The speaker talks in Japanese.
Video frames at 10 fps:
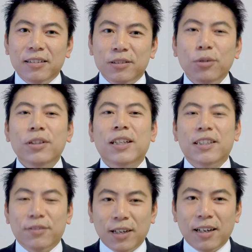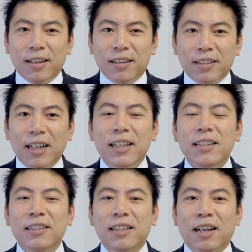トイレには
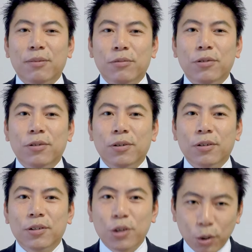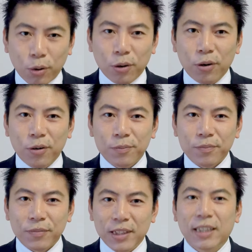カレンダーも今
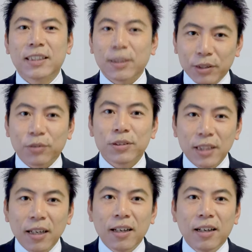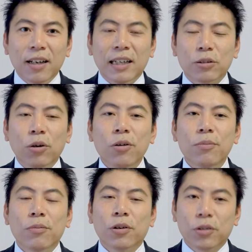日やっちゃダメってことですね。あと
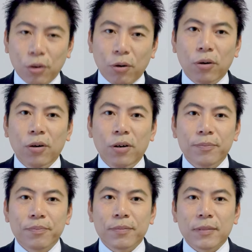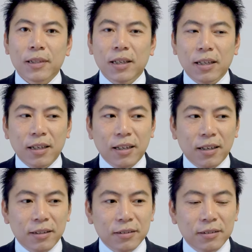本も今日、
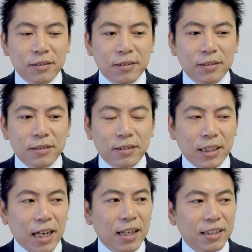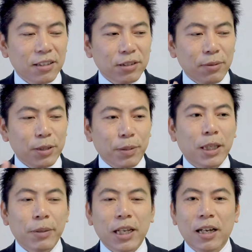えーなんか暗記のために
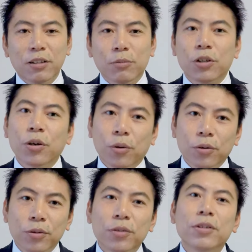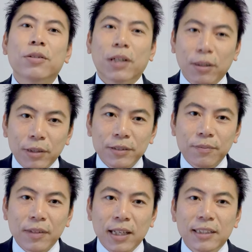ペタペタ貼るのも今日というふうに言われてます。
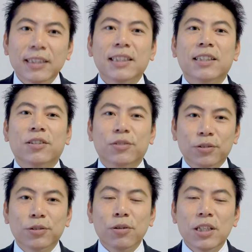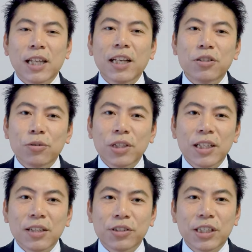なぜかというと、そこに大腸
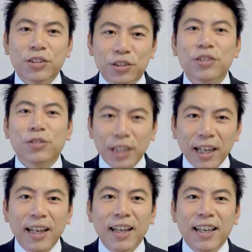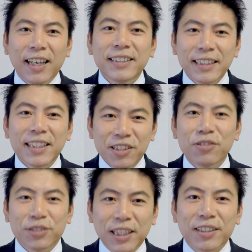菌が付着するので衛生的に
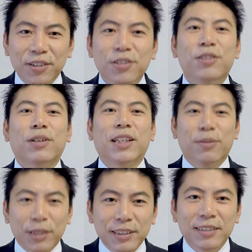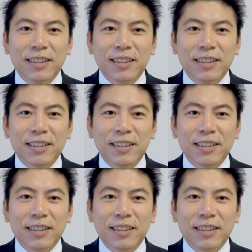良くないというふうに言われてます。